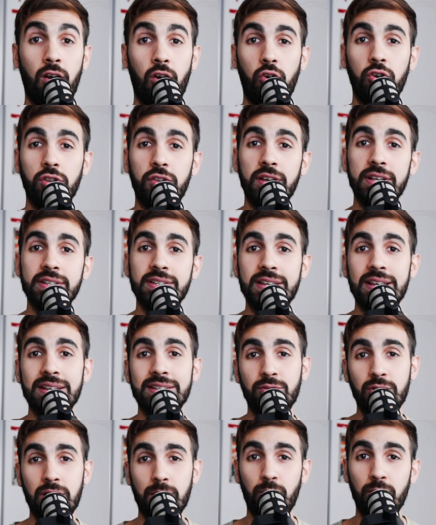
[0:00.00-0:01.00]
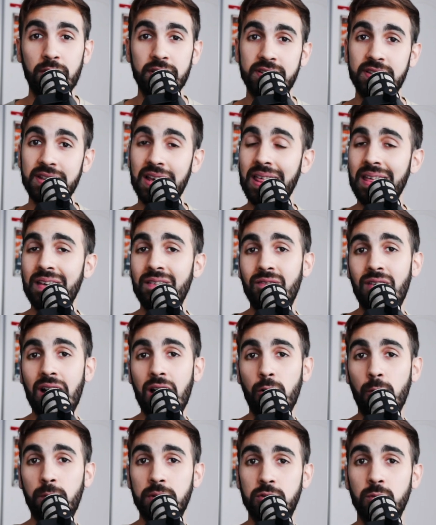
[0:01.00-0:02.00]
Hoy te voy a enseñar a hacer una publicidad de
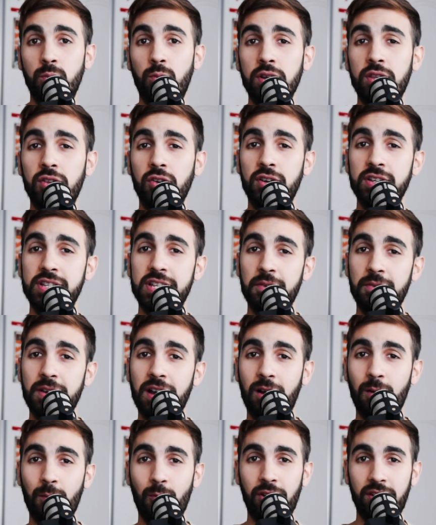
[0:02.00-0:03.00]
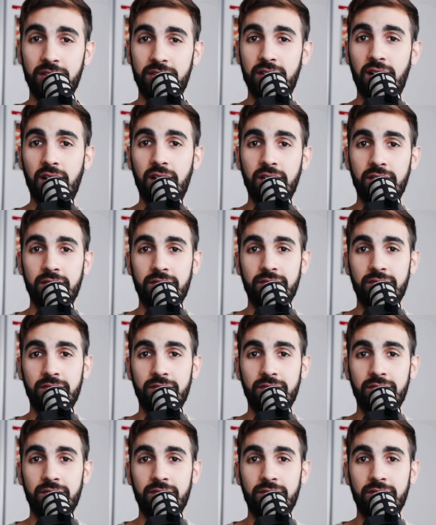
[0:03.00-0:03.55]
bajo presupuesto que se vea como esta.